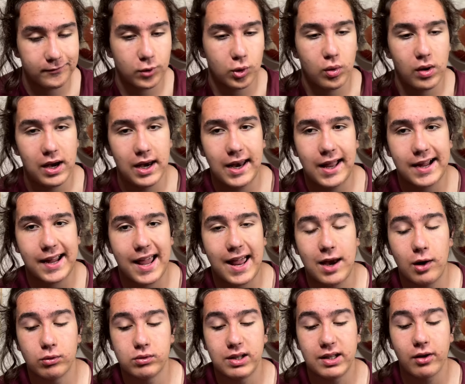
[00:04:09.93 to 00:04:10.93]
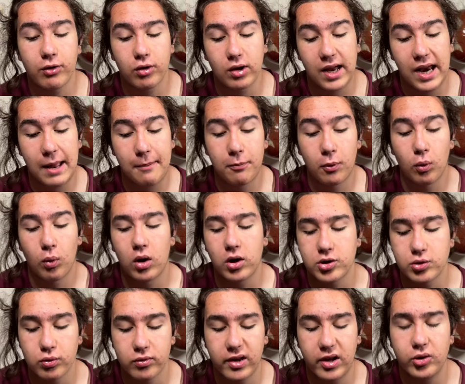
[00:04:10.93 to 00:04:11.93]
quella che è l'utilizzo dell'Apple Watch,
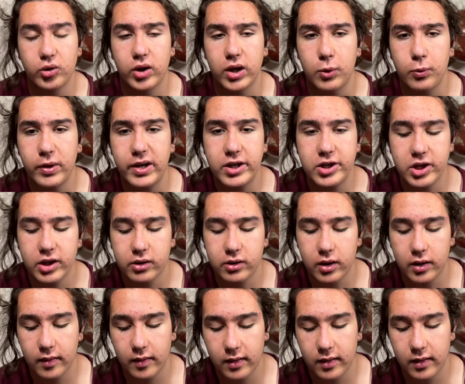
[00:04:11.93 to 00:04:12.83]
usando dei widget,